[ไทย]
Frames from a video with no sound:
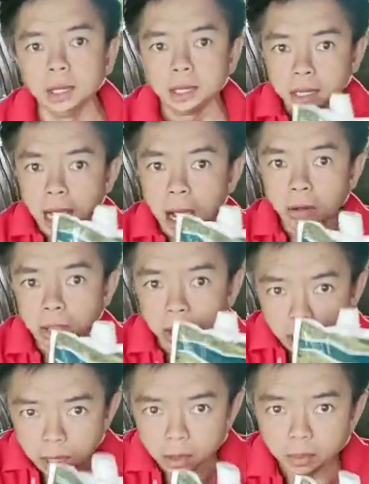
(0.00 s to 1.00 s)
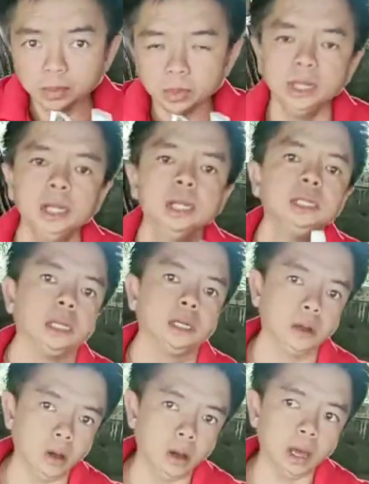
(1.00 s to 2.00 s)
ถ้าเอา 1 ลิตรลิตรละ
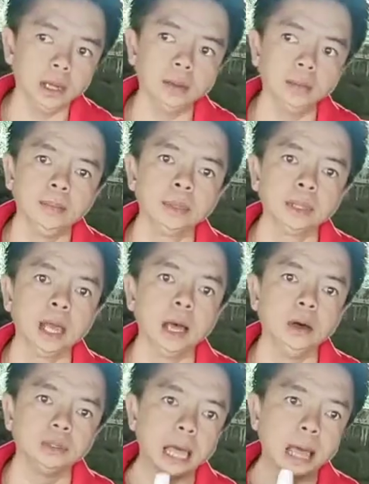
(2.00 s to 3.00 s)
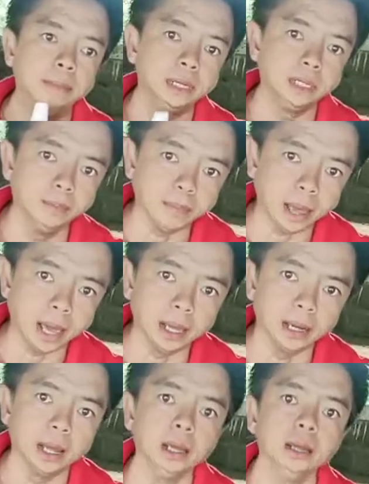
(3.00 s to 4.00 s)
700ถ้าเอา3ลิตรขึ้นไป
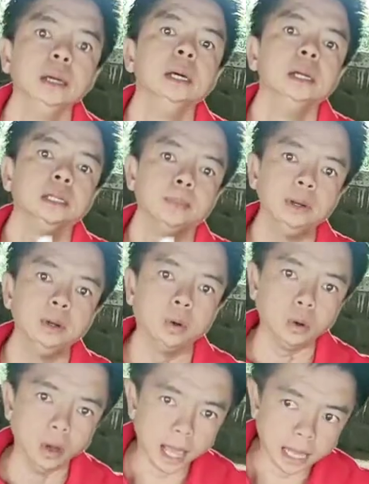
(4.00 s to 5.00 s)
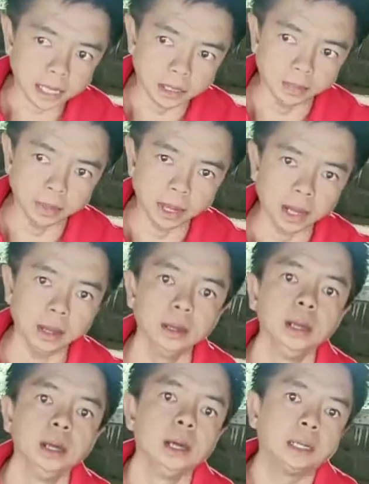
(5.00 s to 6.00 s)
นะ จะเป็น650นะฮะ
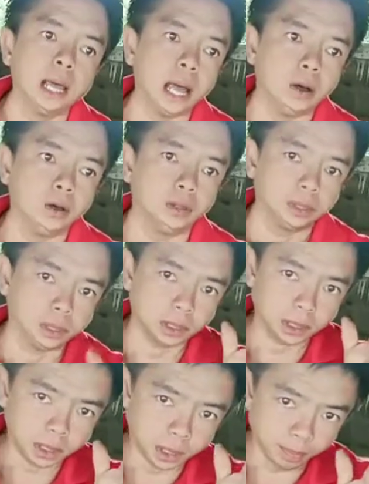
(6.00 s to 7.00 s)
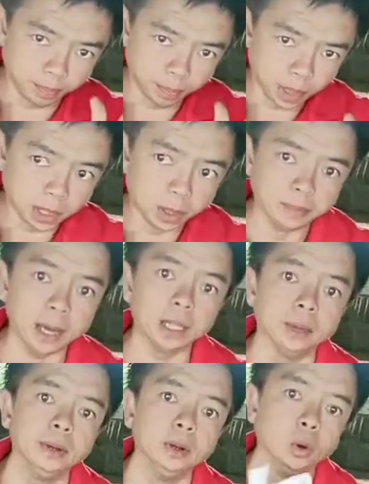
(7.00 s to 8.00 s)
ถ้าเอา10ลิตรขึ้นไป
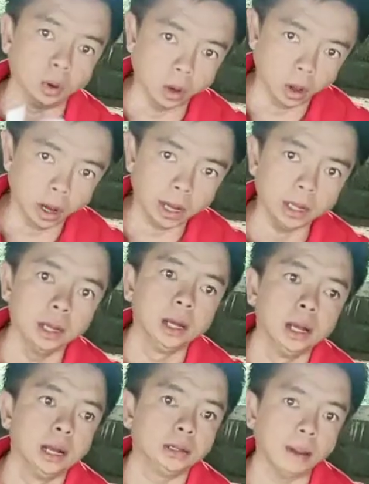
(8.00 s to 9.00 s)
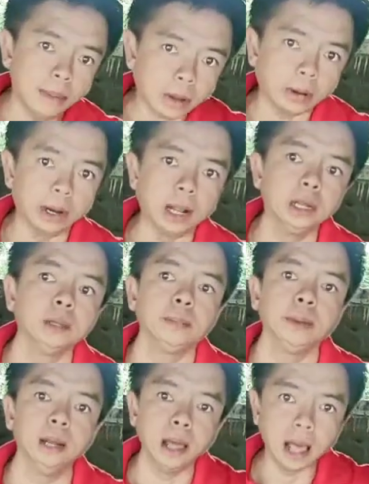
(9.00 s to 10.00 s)
จะเป็น600และถ้ามากกว่านั้นจะ
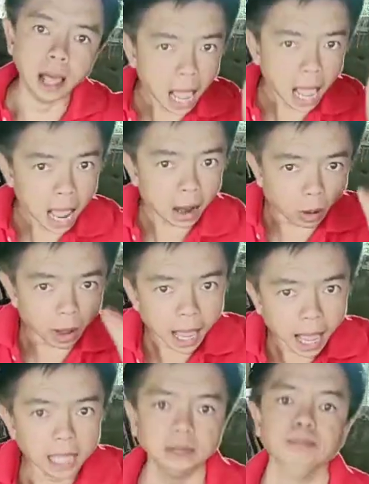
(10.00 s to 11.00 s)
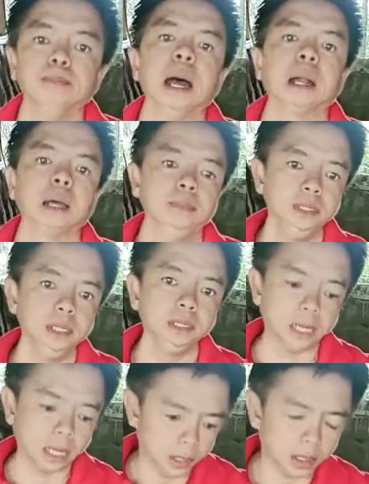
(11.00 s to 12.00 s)
เป็น550บาทครับ ยิ่ง
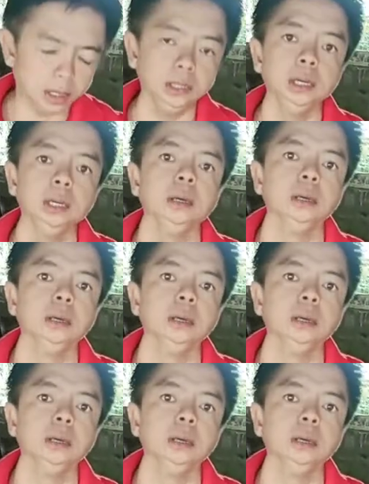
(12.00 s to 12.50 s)
สั่งเยอะยิ่ง